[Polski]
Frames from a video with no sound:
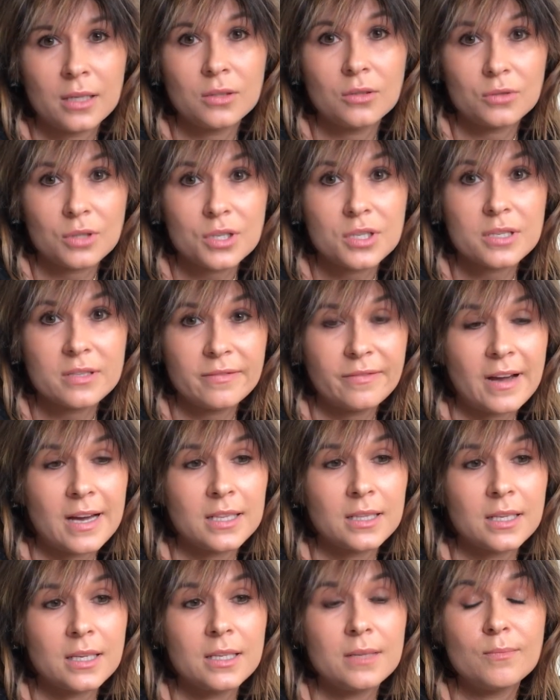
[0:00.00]
I to też jest
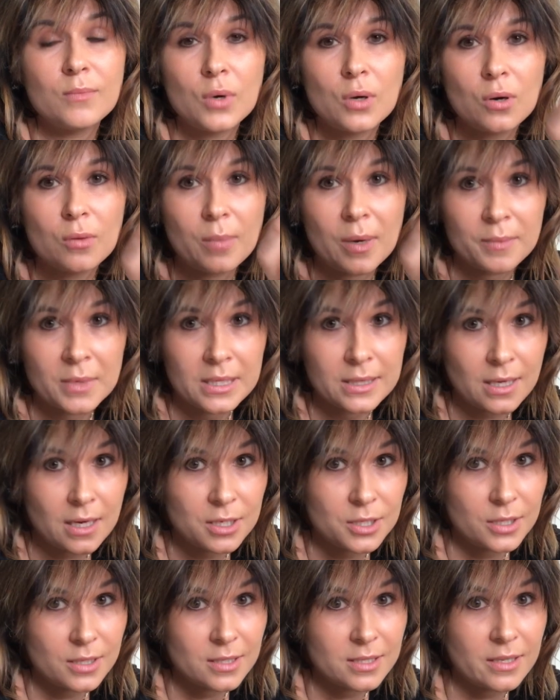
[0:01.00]
fajne, bo
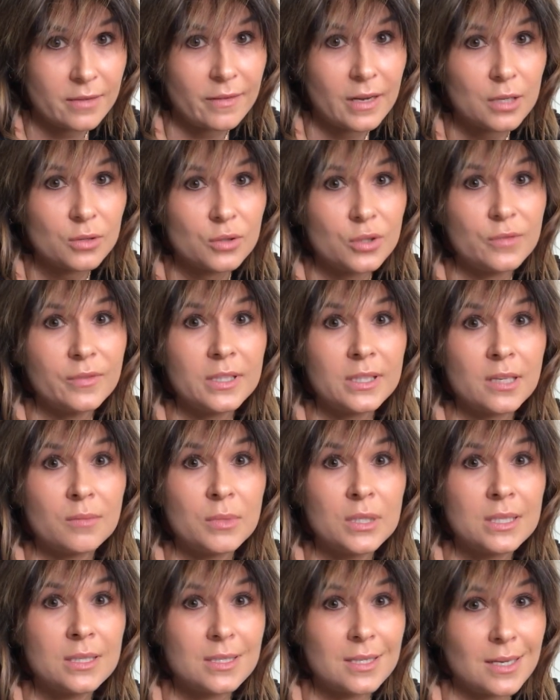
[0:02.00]
pamiętajcie, zawartość
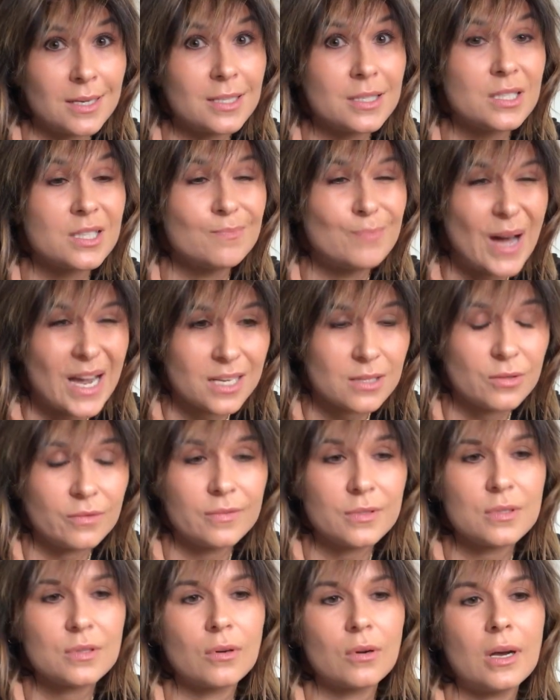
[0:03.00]
witaminy C jest bardzo
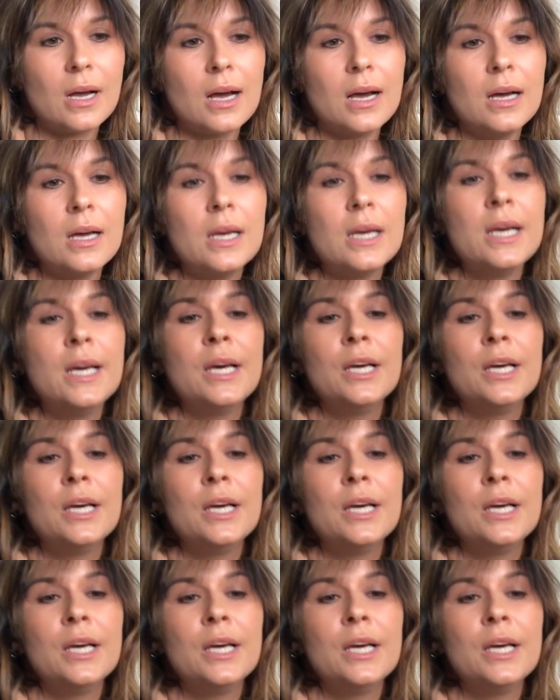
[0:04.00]
wysoka